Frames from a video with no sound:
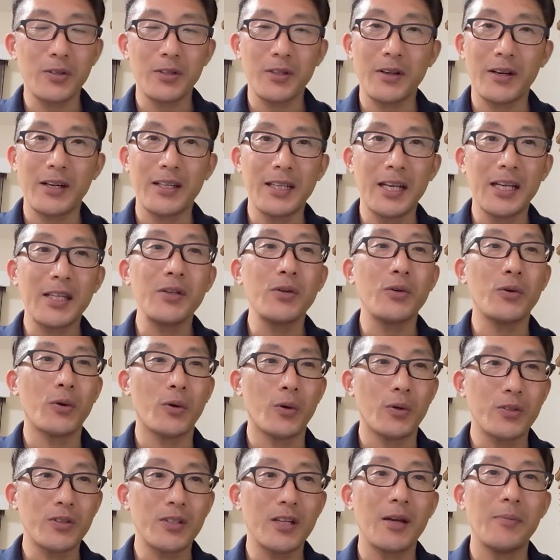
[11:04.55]
るには何
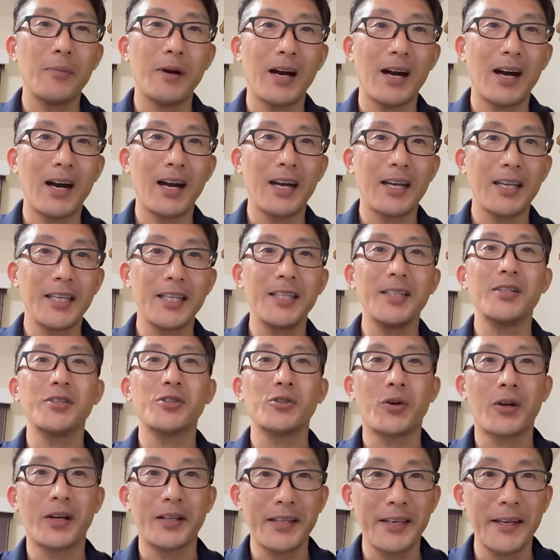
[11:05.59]
をすればいいんで
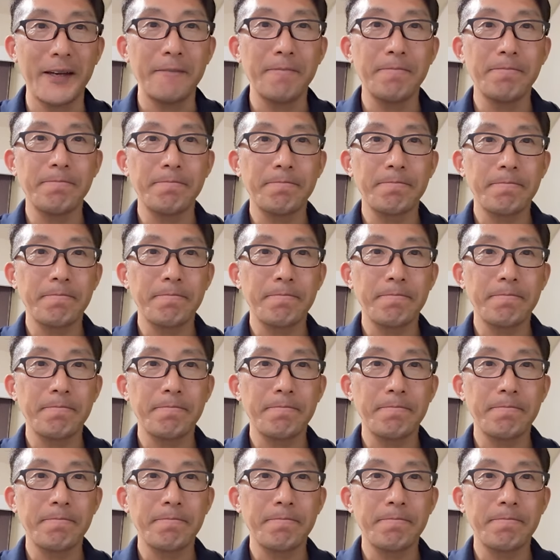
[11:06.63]
しょうかね。